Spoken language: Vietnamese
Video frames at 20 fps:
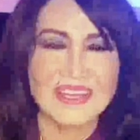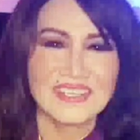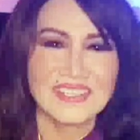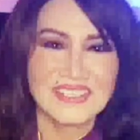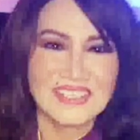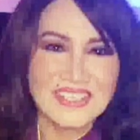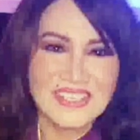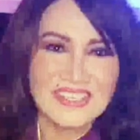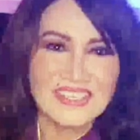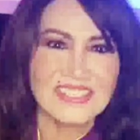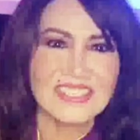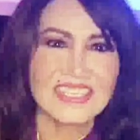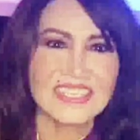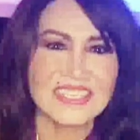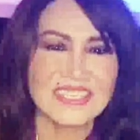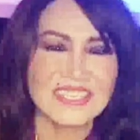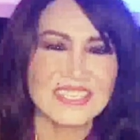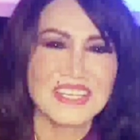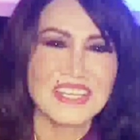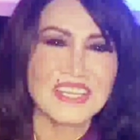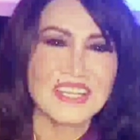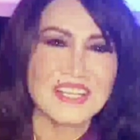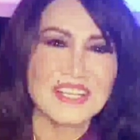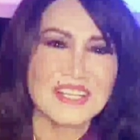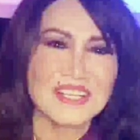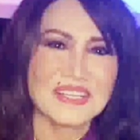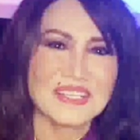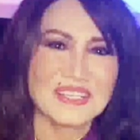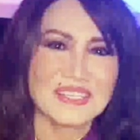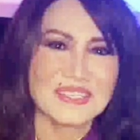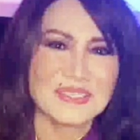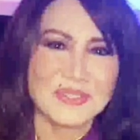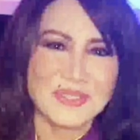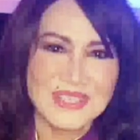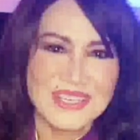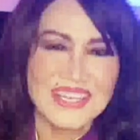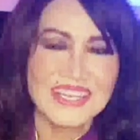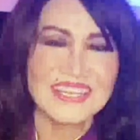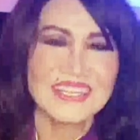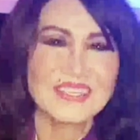chương trình truyền
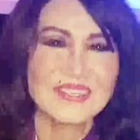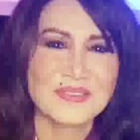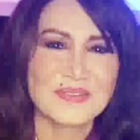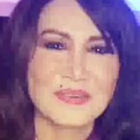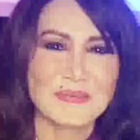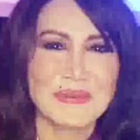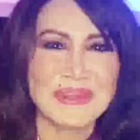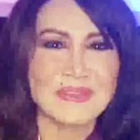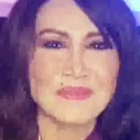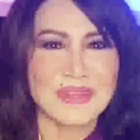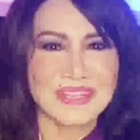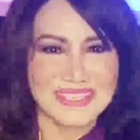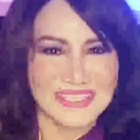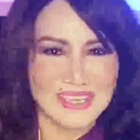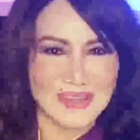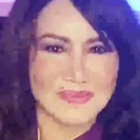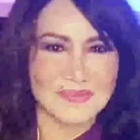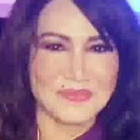hình của ban hoàng trọng